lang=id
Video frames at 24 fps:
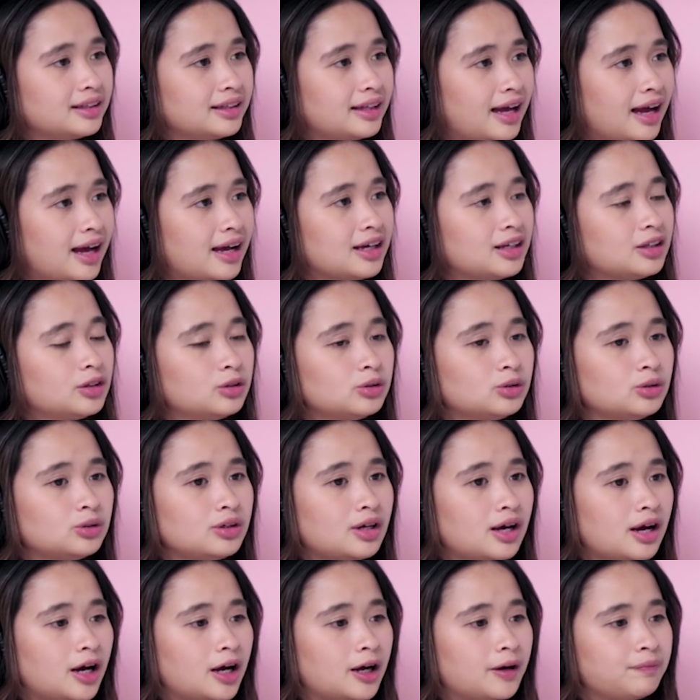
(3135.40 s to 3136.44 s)
nah itu tuh
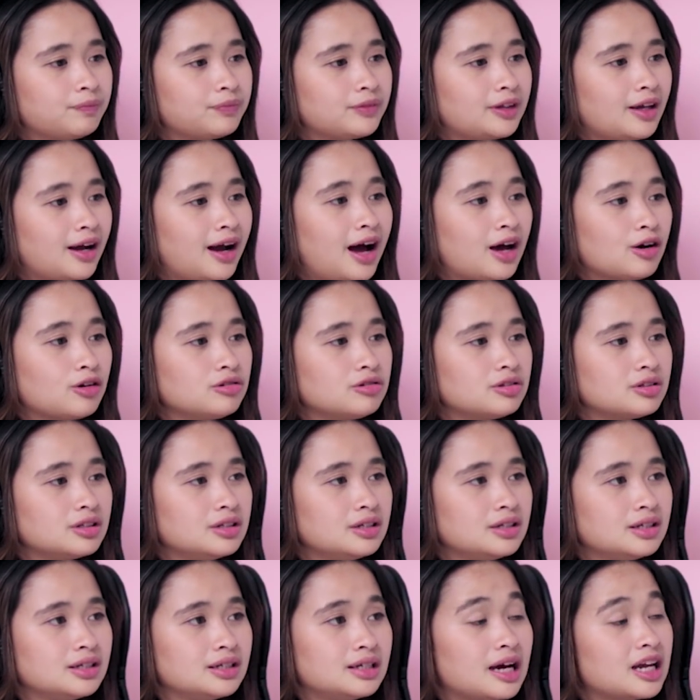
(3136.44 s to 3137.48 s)
yang yang harus
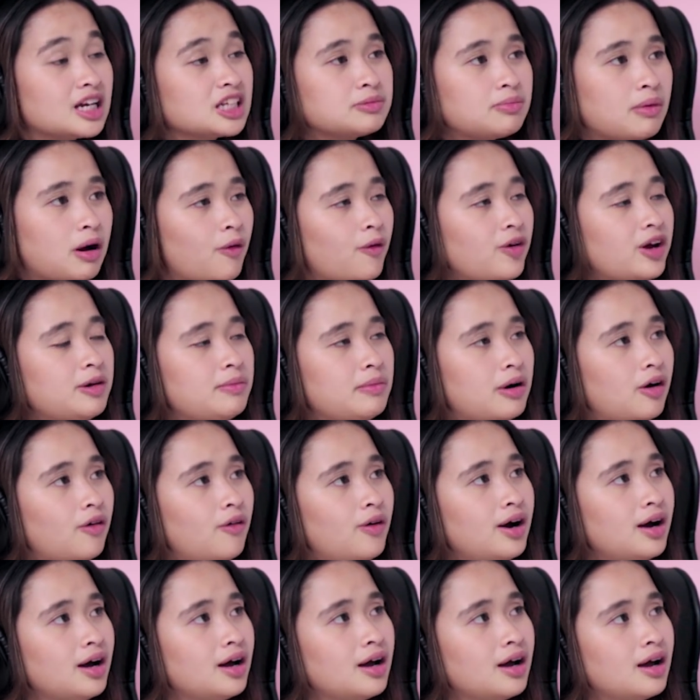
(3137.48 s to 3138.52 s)
digarisbawahi
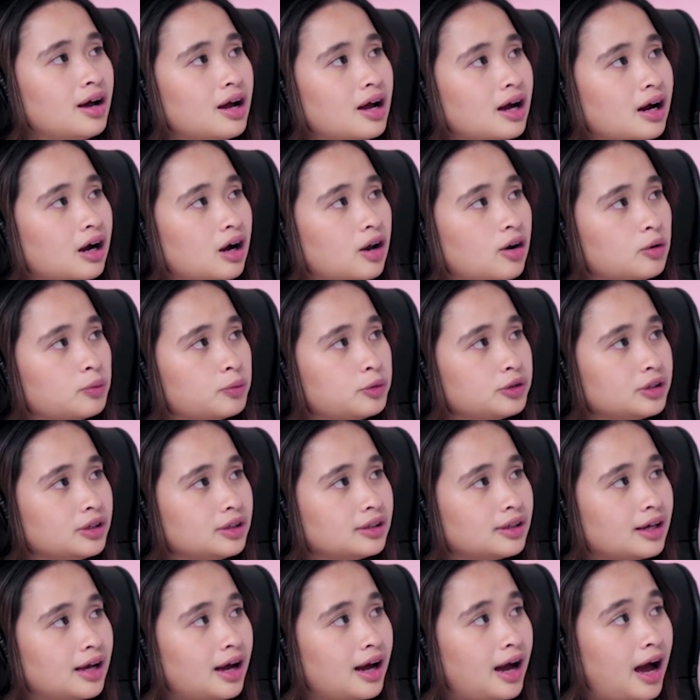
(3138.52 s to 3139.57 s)
bahwa kalaupun
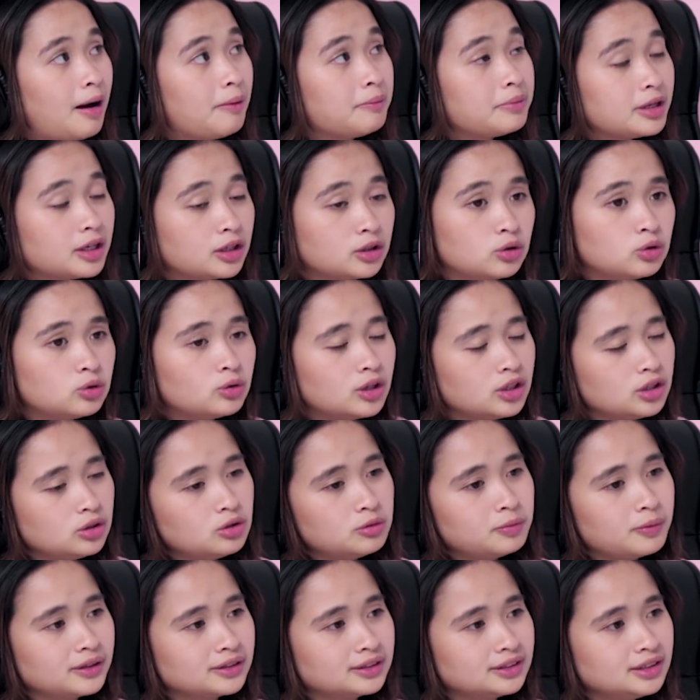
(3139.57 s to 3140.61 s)
kita hamil duluan
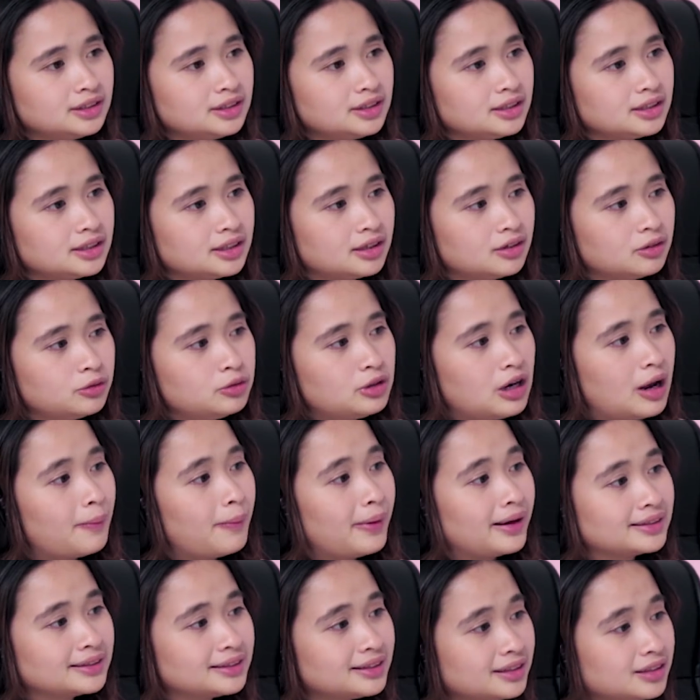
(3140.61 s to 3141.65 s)
tuh pasti udah
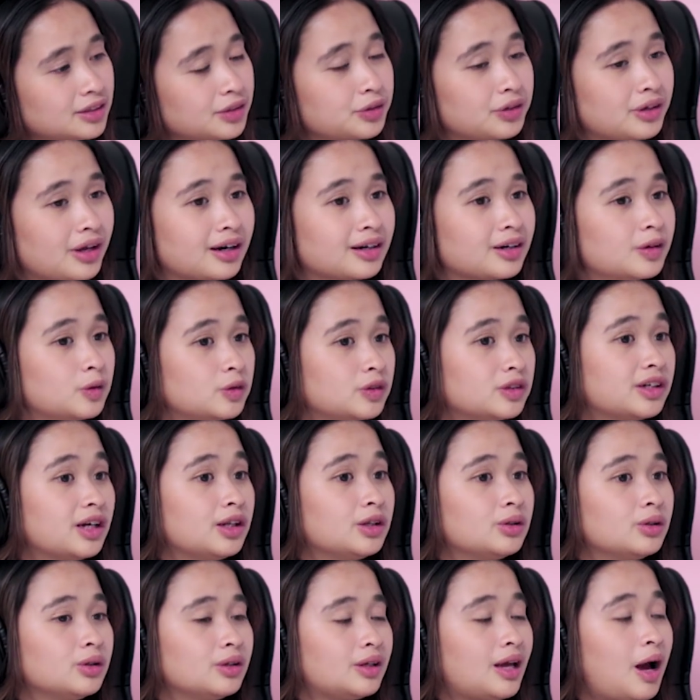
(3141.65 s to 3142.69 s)
pasti yang
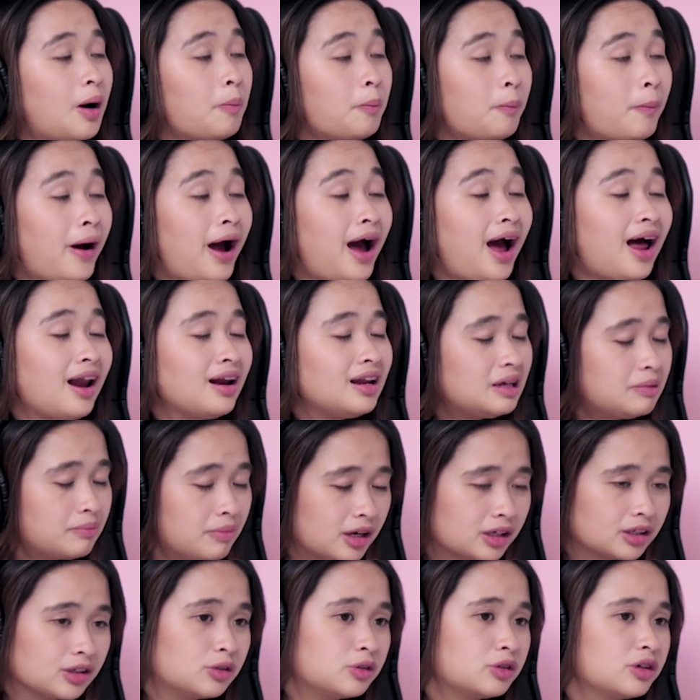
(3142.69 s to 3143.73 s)
dirugikan yang paling
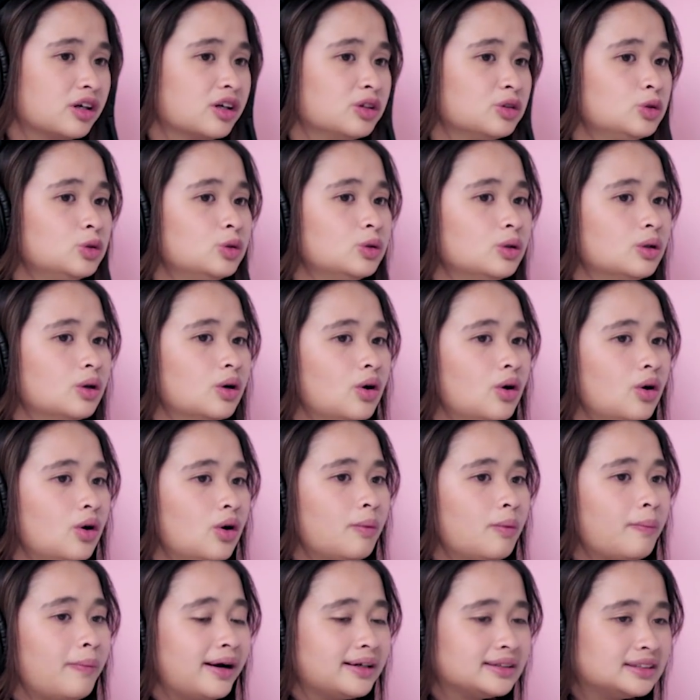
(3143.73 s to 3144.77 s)
banyak dirugikan tuh
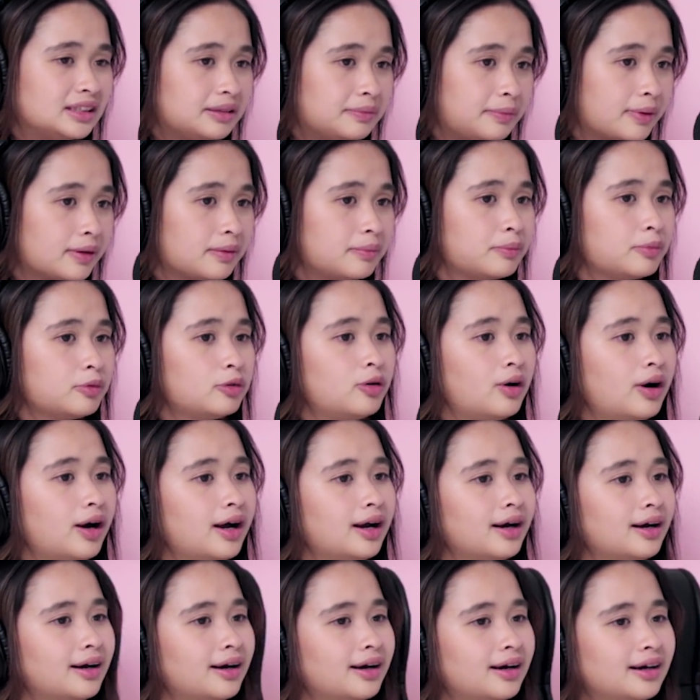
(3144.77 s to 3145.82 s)
pasti
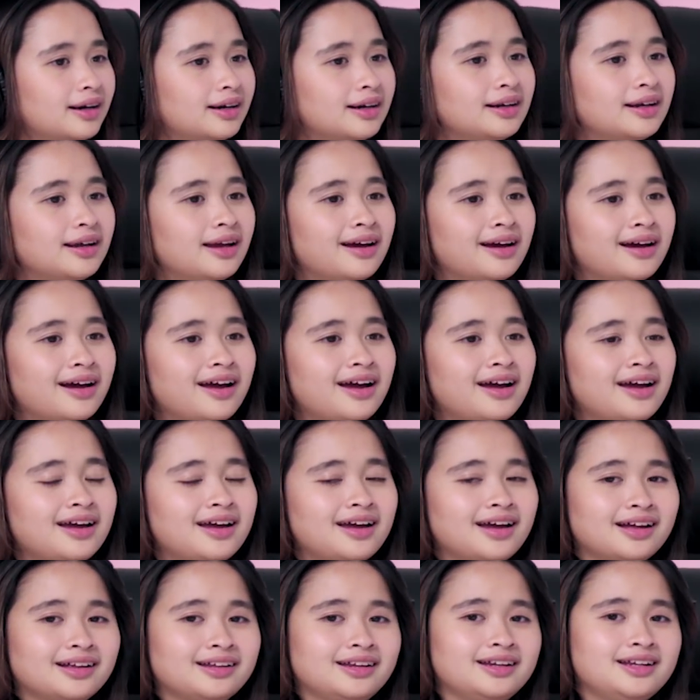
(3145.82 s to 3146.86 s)
perempuan ya
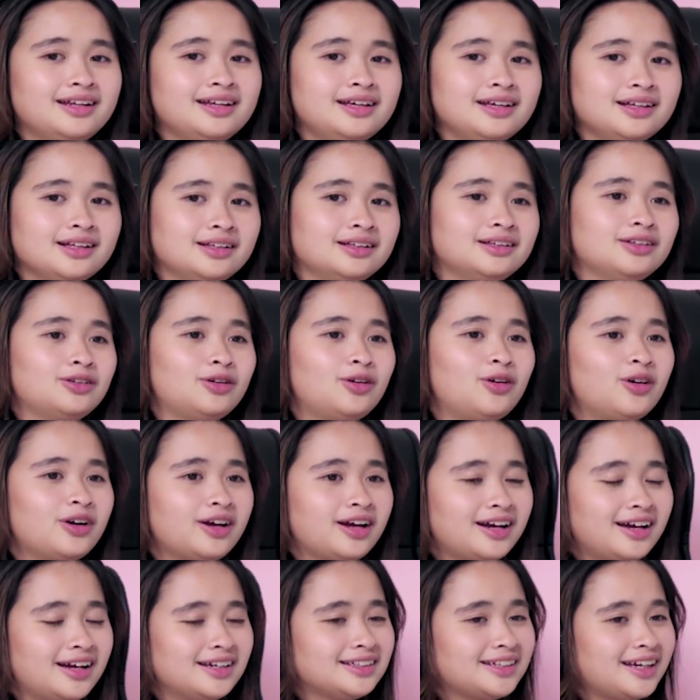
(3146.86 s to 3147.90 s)
jadi tolong
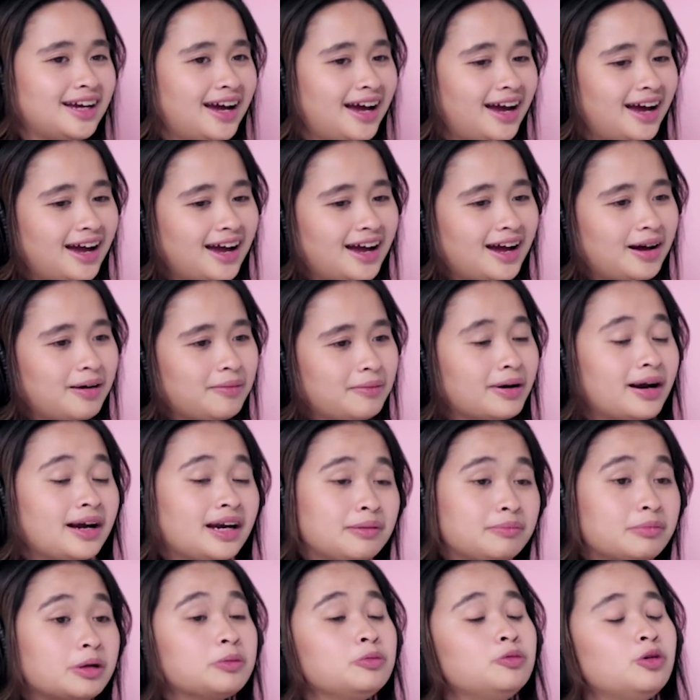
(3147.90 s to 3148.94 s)
ya guys ya
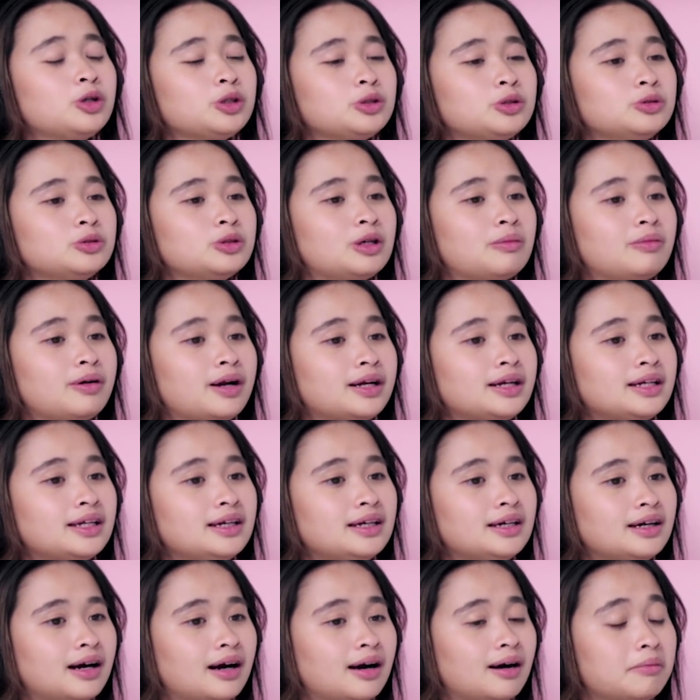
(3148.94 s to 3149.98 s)
berani berbuat juga
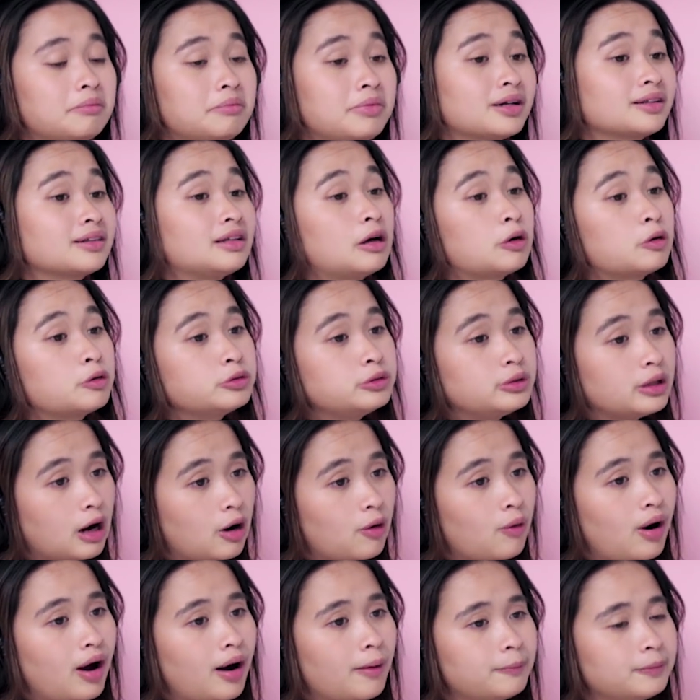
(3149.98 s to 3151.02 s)
berani uh, bertanggung
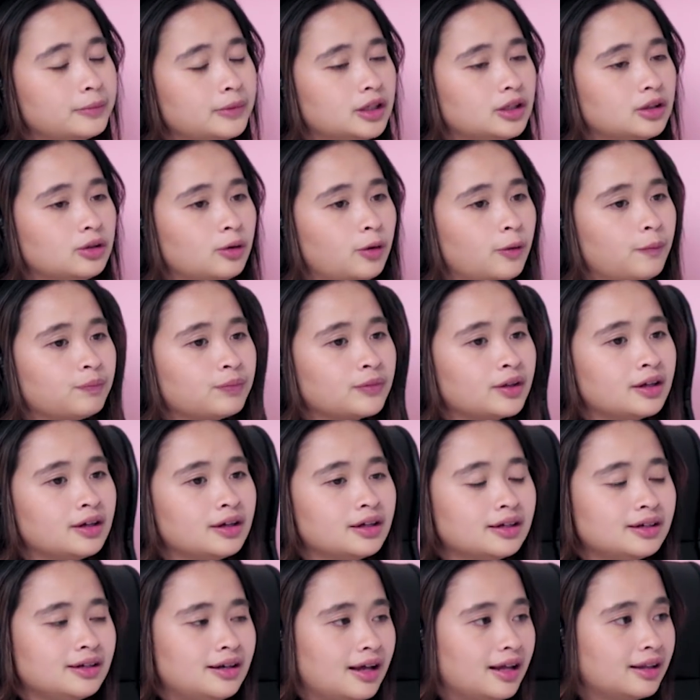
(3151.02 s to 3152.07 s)
jawab gitu
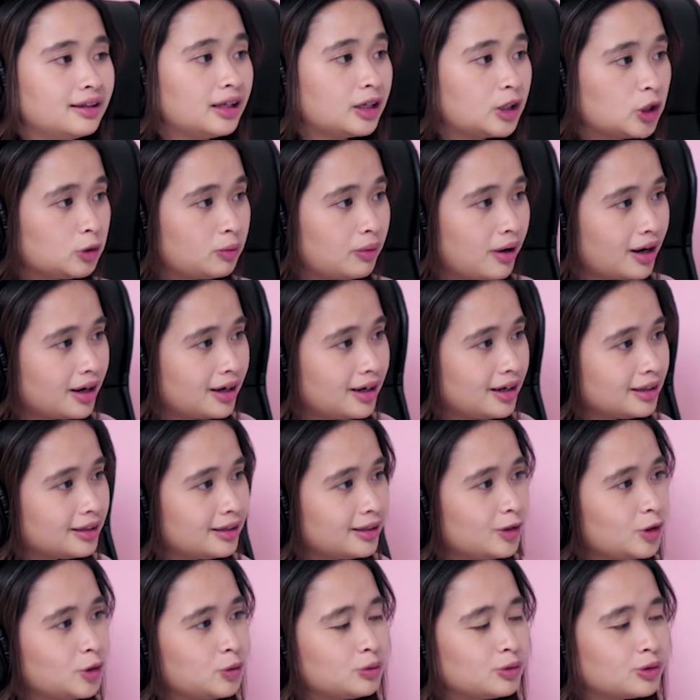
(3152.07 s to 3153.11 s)
dan thank you banget
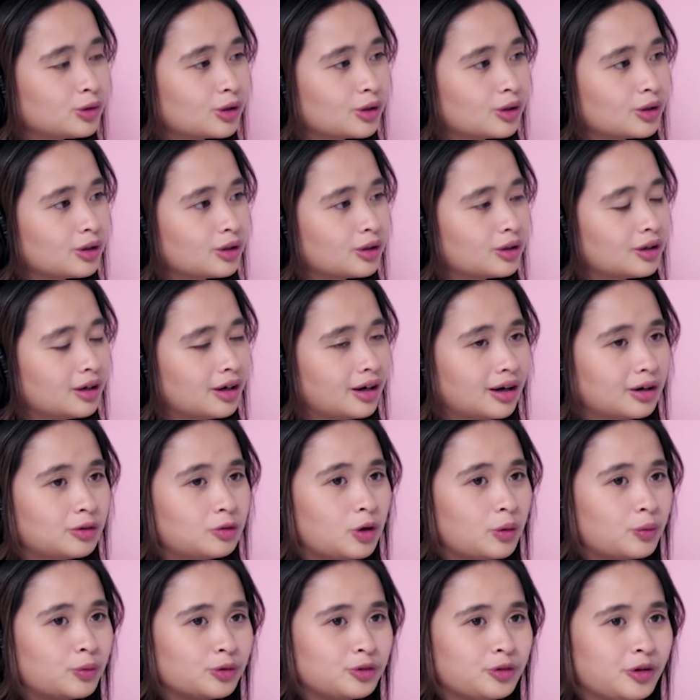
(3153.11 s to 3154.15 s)
ini umur eh,
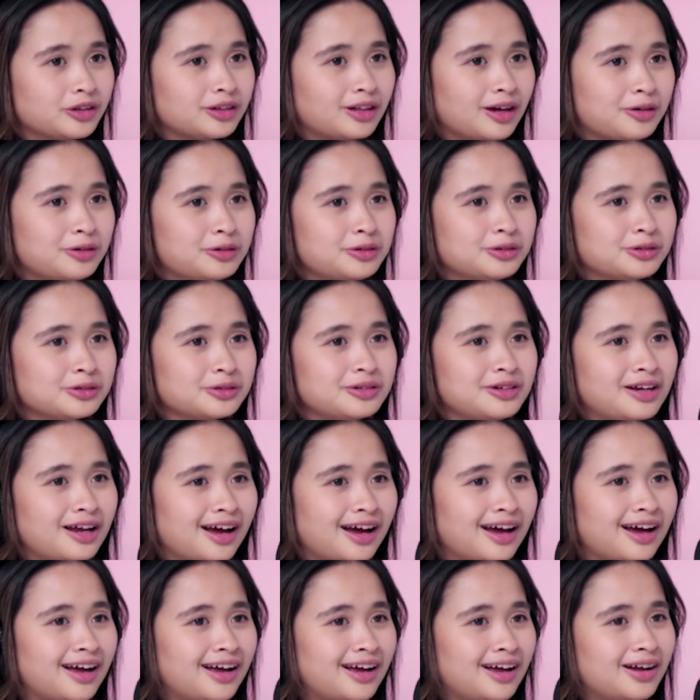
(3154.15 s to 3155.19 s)
uh, 22 tahun
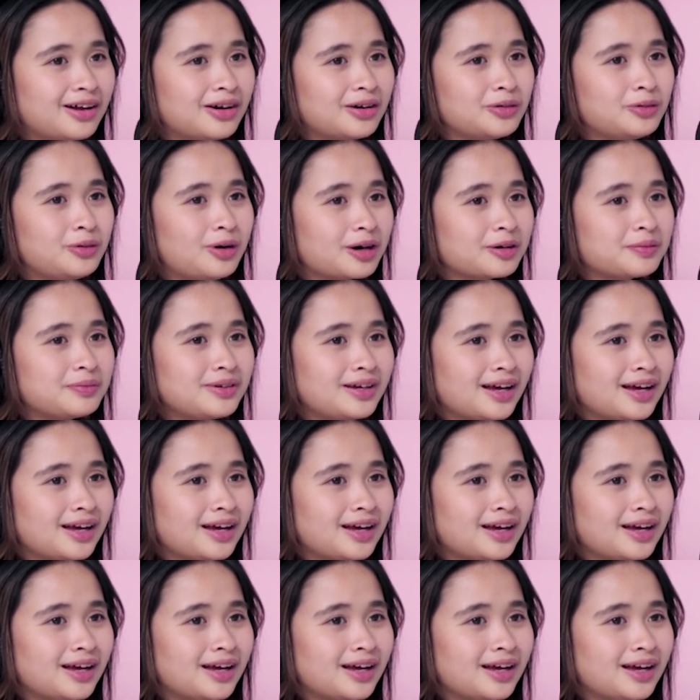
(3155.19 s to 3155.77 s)
sudah luar